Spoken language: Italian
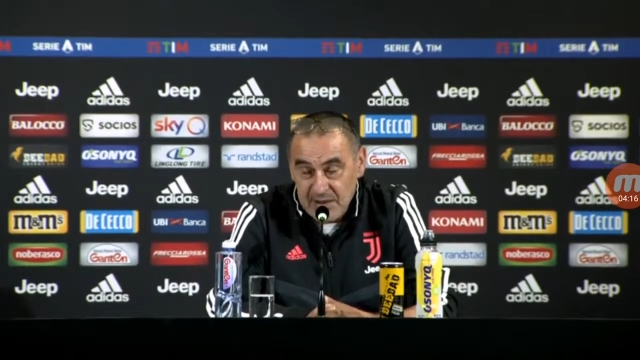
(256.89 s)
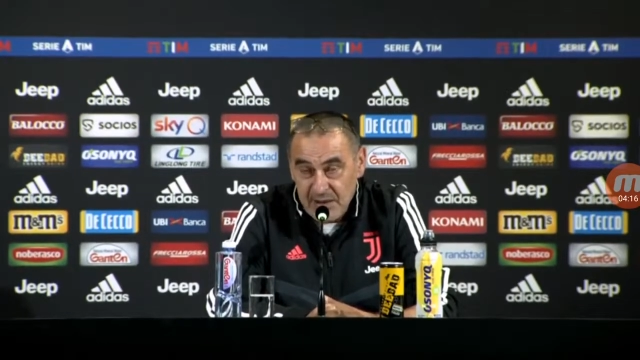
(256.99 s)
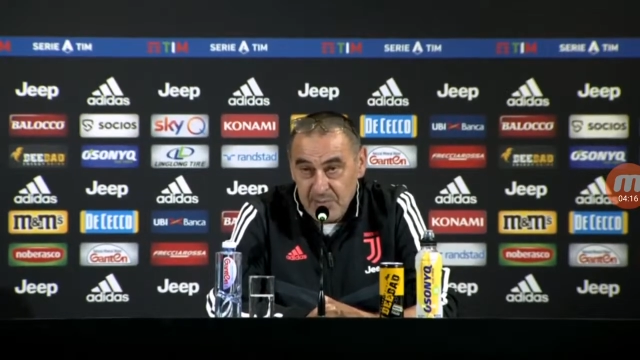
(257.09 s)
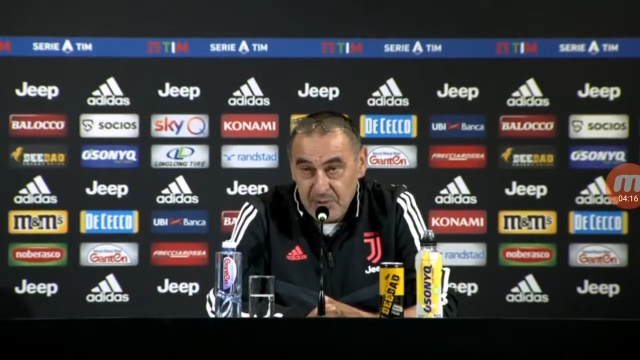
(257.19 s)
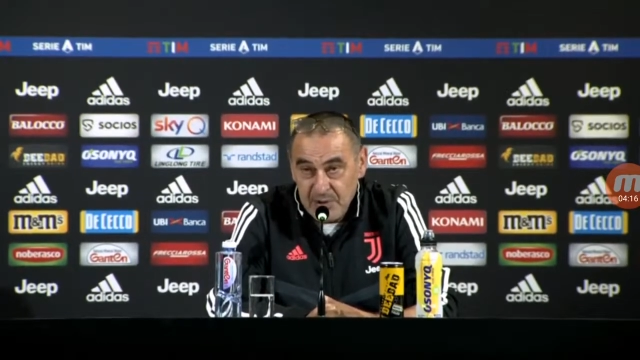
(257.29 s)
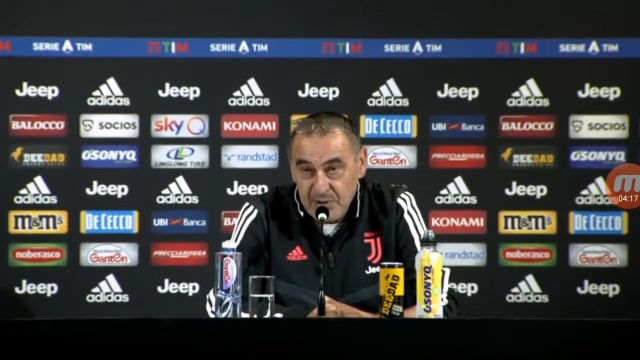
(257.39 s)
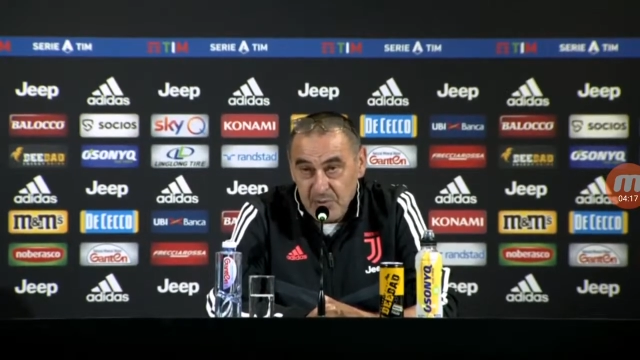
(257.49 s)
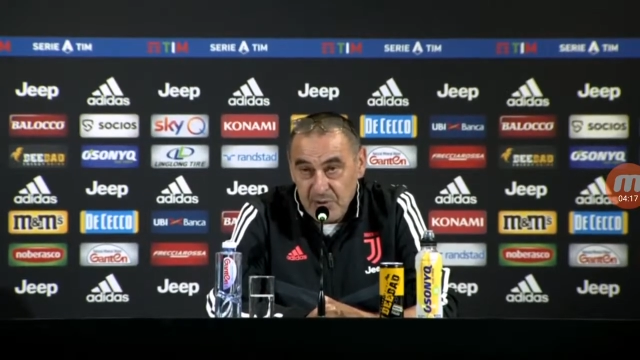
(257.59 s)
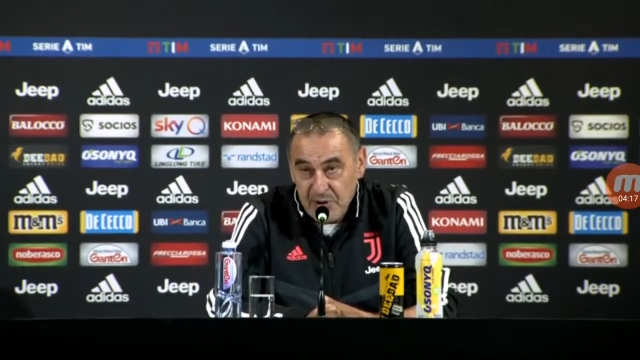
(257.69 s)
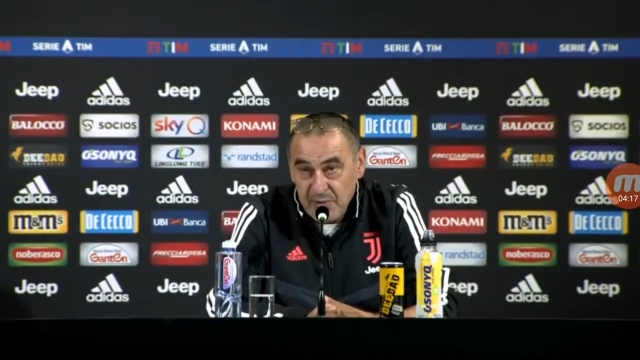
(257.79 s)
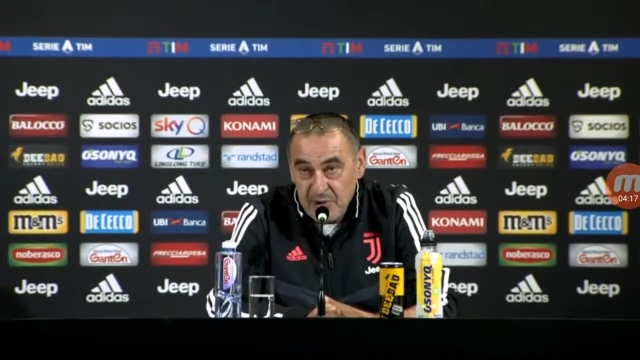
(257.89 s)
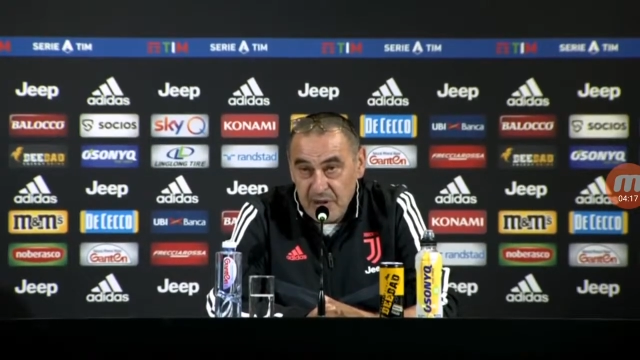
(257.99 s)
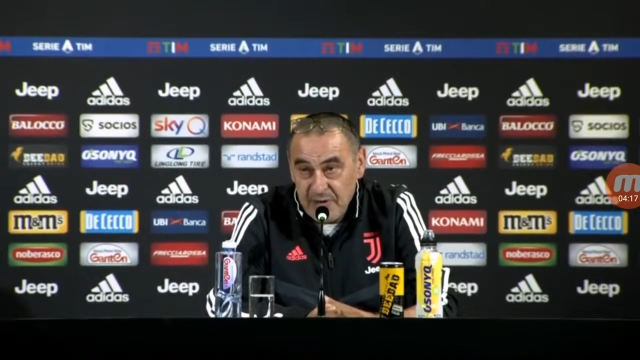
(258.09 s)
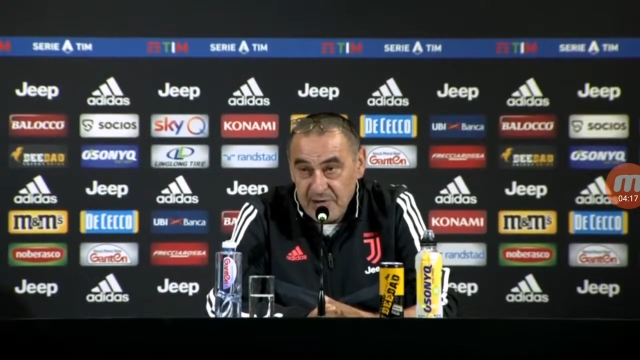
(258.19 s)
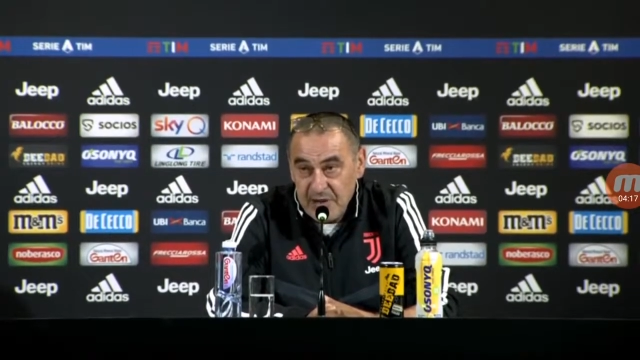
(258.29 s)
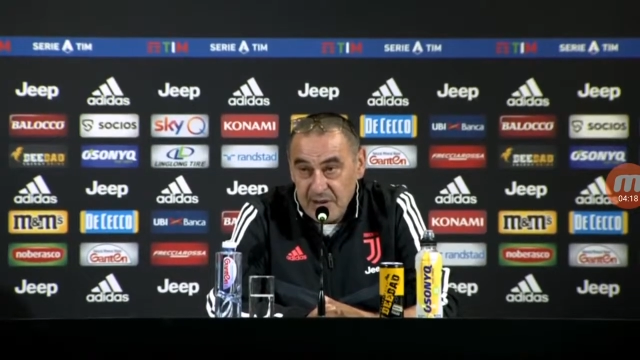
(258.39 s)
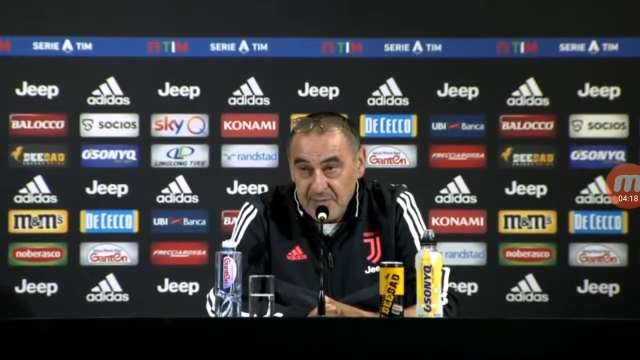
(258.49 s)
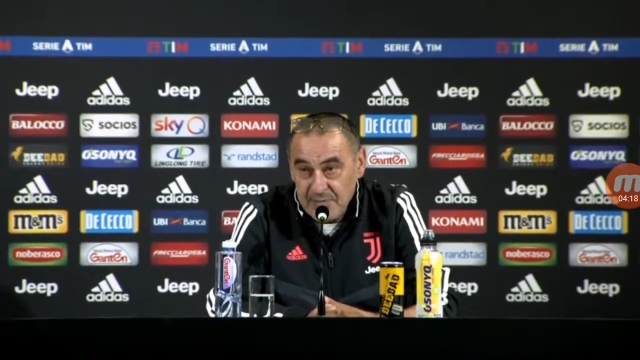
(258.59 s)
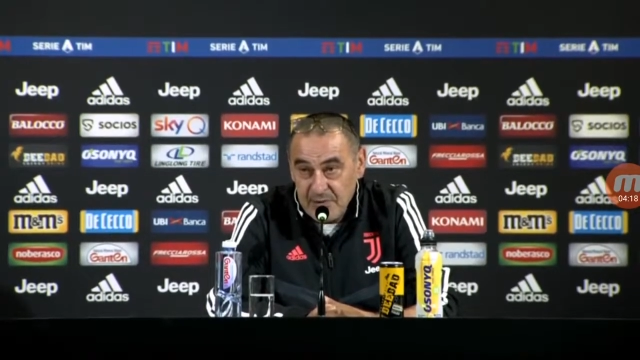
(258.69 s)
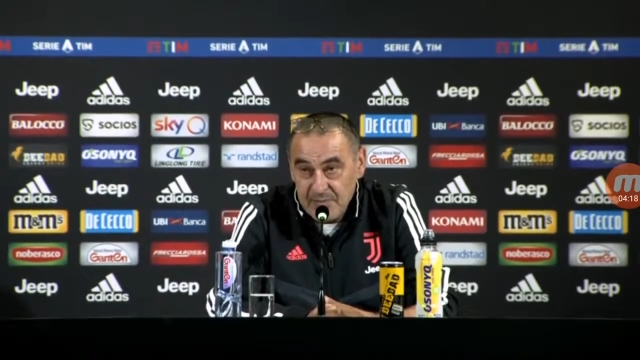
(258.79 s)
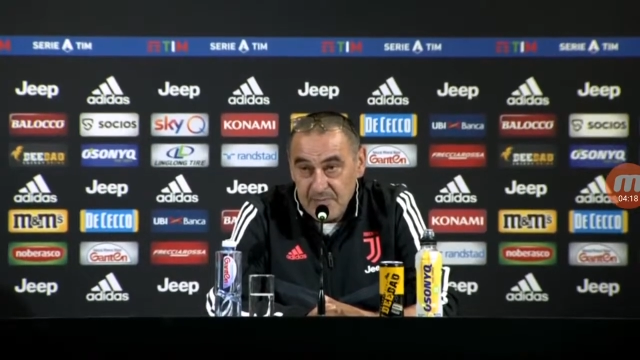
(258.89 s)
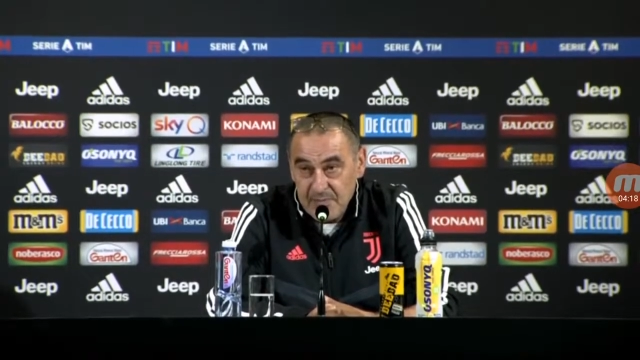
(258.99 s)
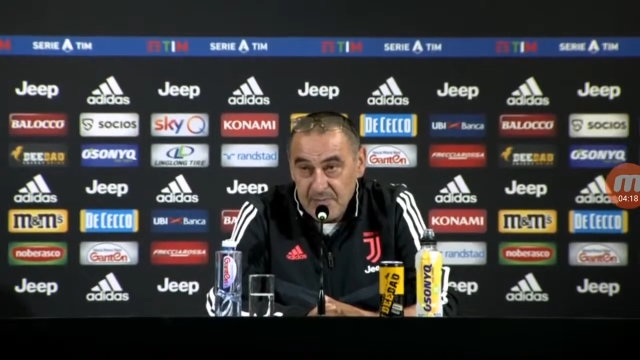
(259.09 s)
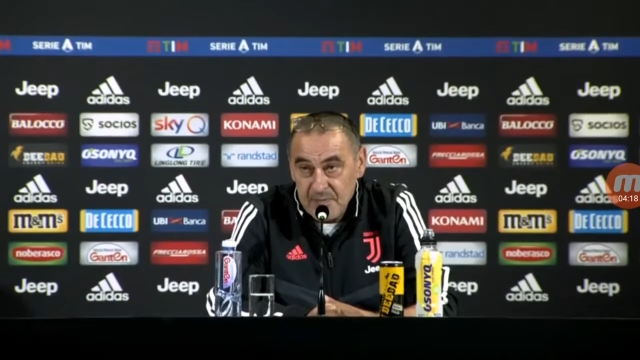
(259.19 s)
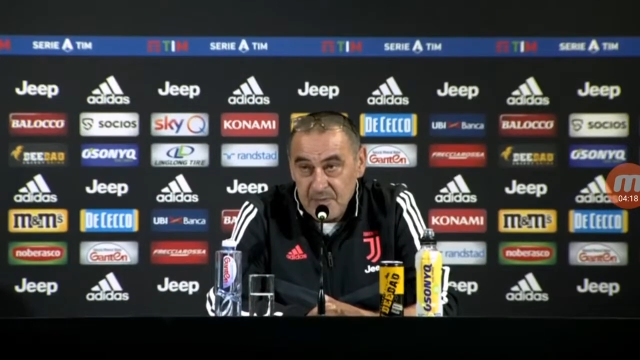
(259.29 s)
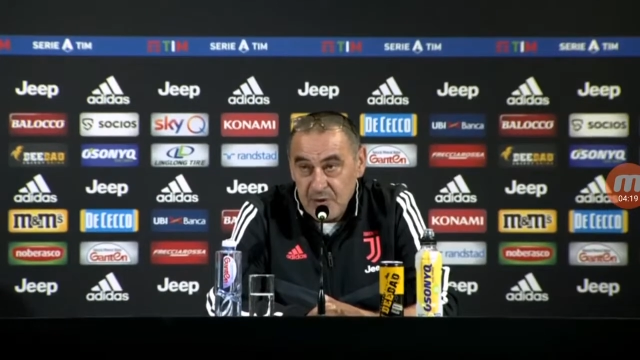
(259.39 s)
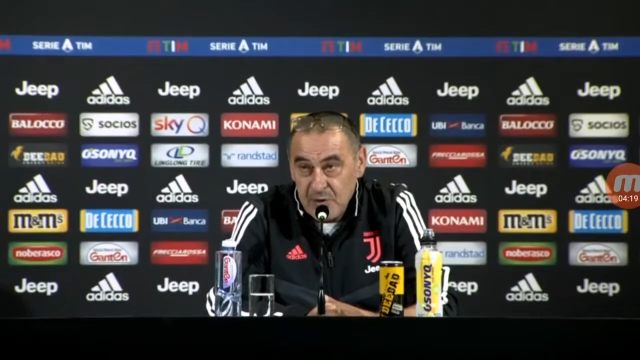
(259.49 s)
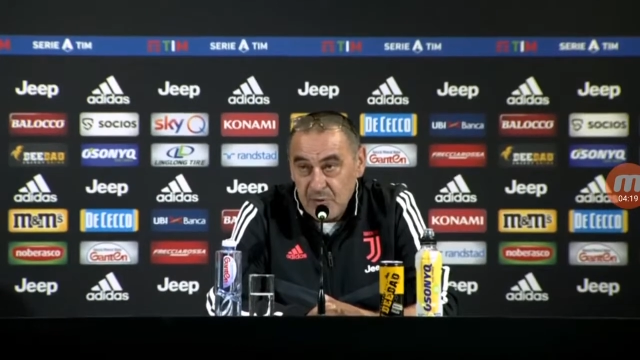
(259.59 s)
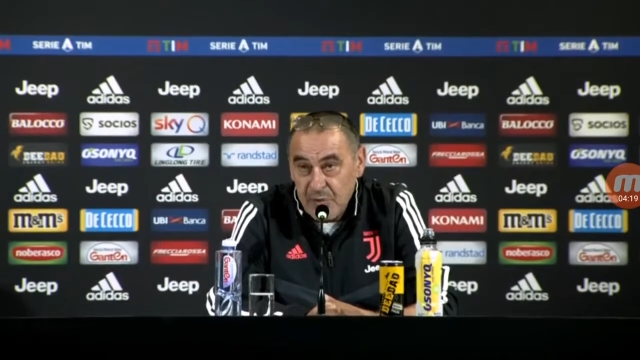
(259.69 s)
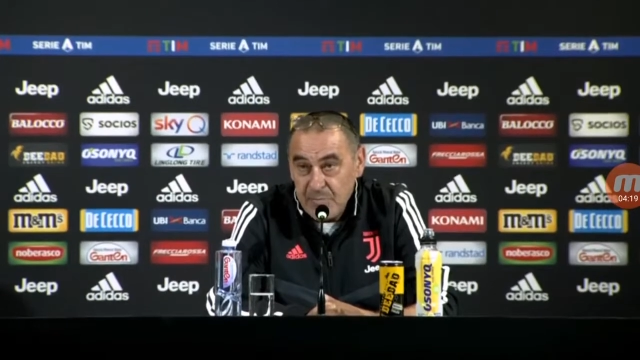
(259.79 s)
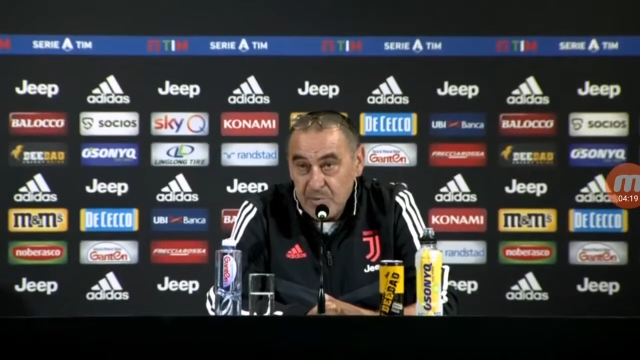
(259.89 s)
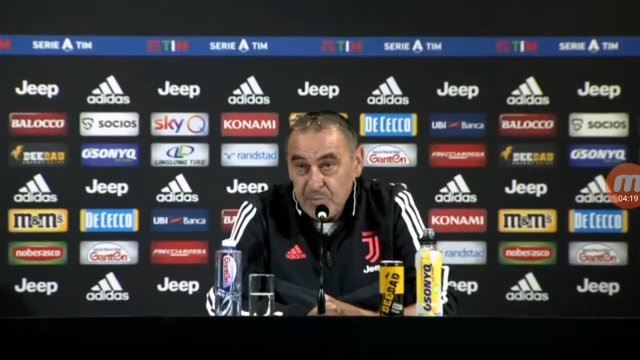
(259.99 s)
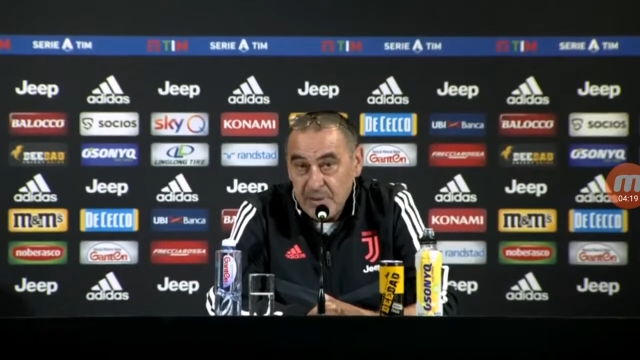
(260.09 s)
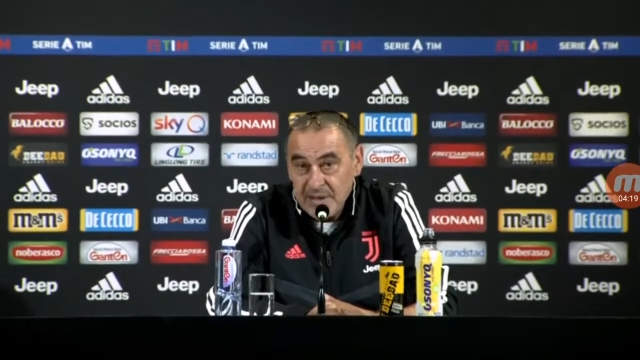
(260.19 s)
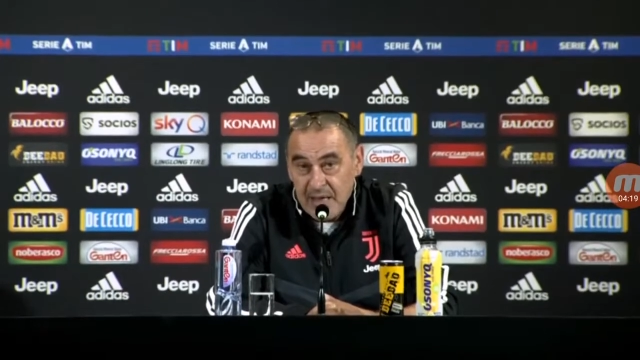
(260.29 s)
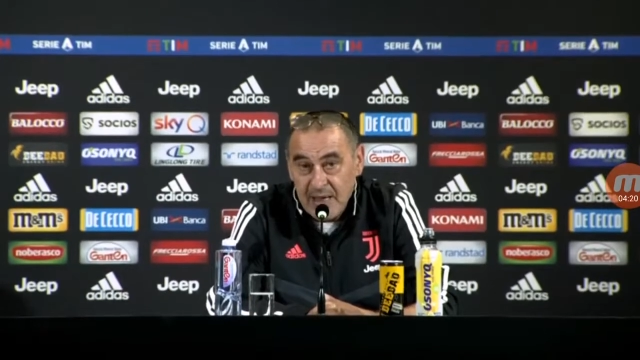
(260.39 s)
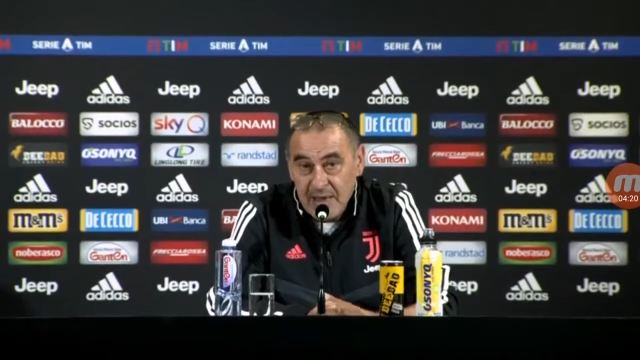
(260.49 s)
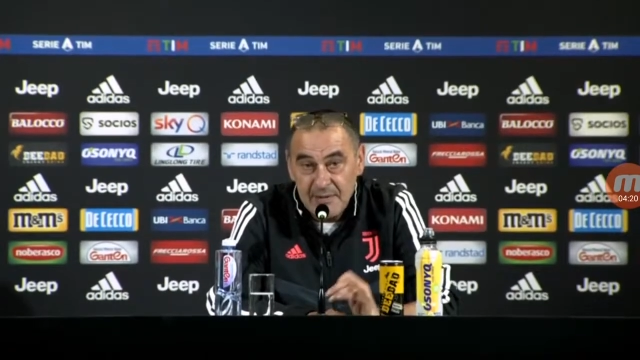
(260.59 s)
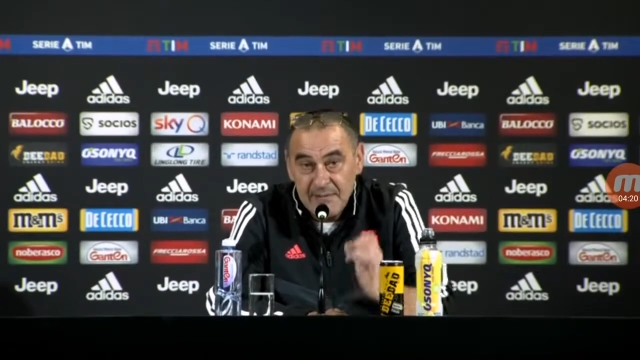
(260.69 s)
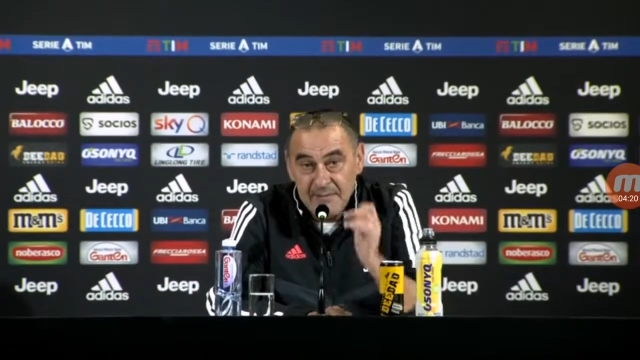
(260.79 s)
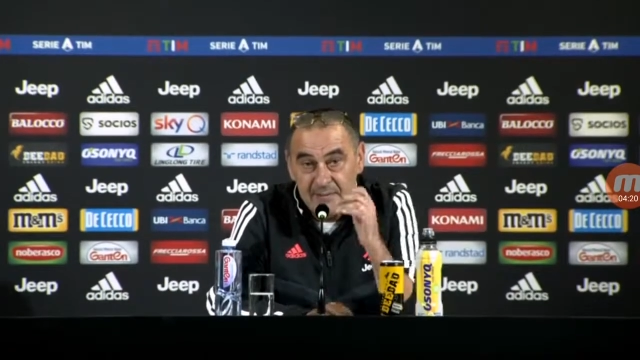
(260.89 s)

se ne può discutere tutta la vita, mm, secondo me è più mentale.